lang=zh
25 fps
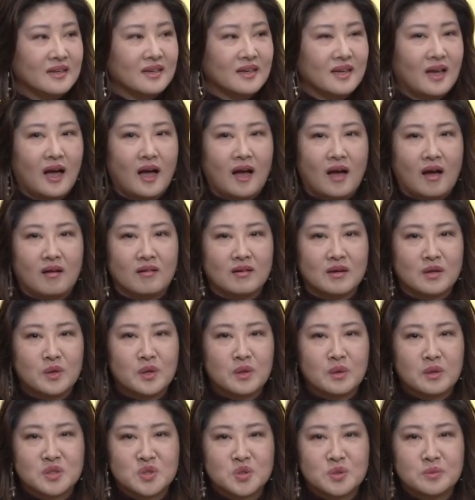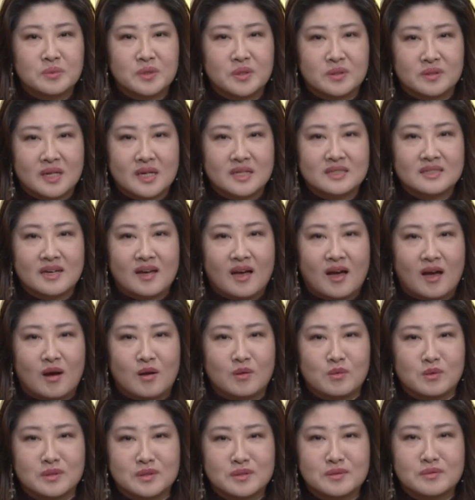你好，各位观众朋友，大家好，
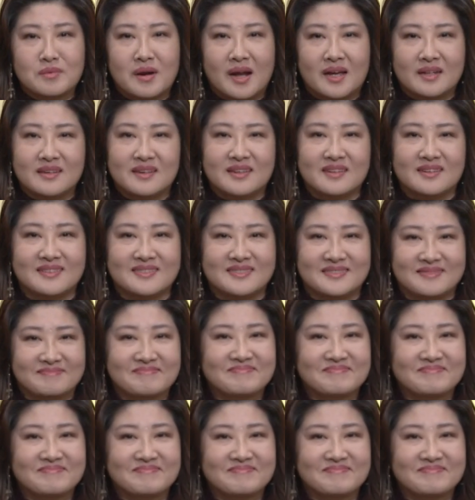我是 Ronny。